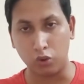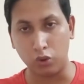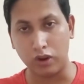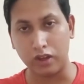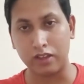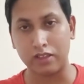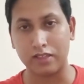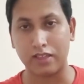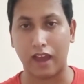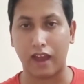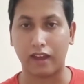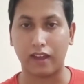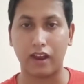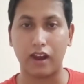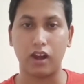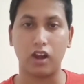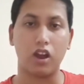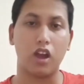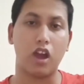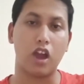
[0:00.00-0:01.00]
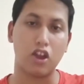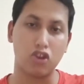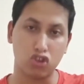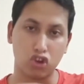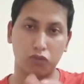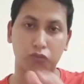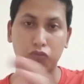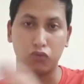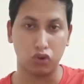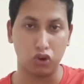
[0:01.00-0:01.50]
কুলিং জ্যাকেট
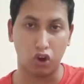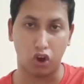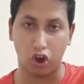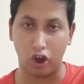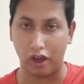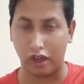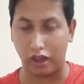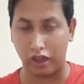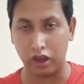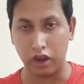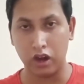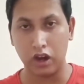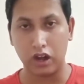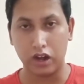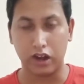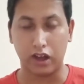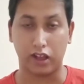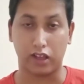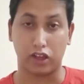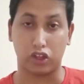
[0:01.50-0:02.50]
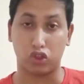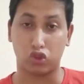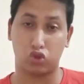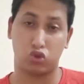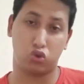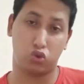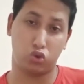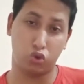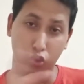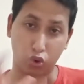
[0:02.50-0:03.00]
এইসবগুলো হয় ঠিক আছে
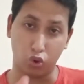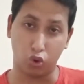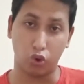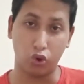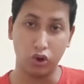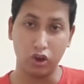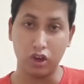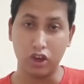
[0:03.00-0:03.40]
তো